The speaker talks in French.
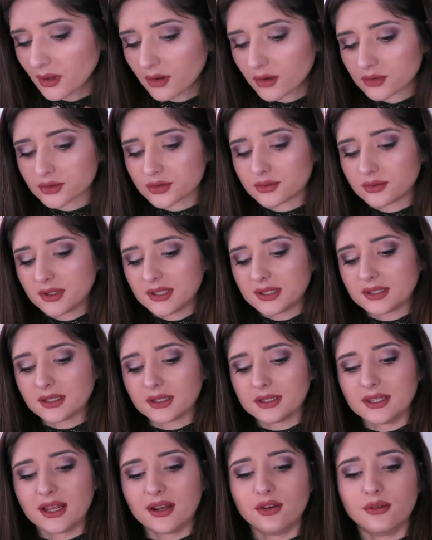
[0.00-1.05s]
Ensuite,
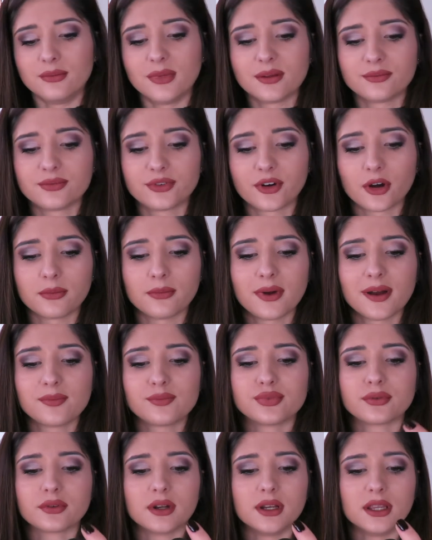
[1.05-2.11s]
il y a le même format
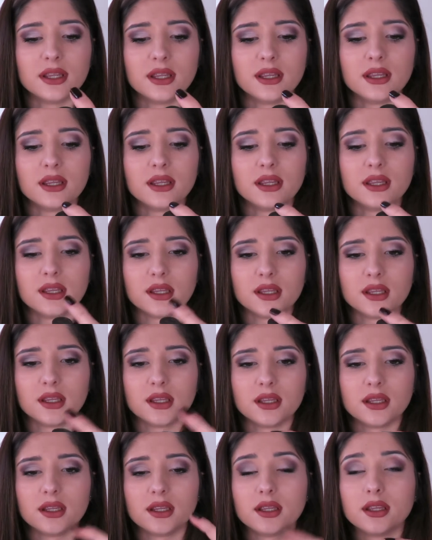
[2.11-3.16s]
pour
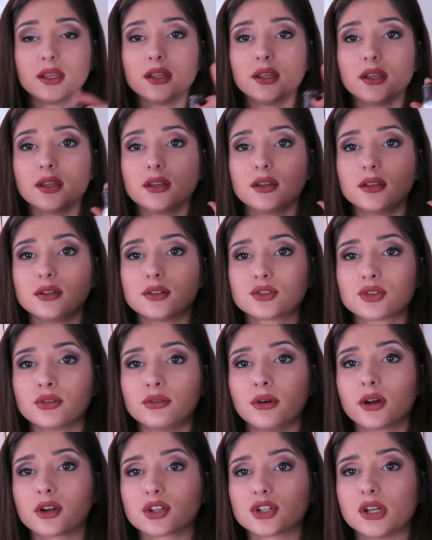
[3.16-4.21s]
les
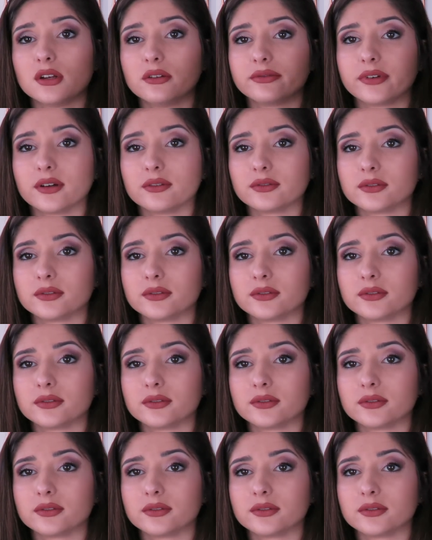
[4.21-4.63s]
shower gel,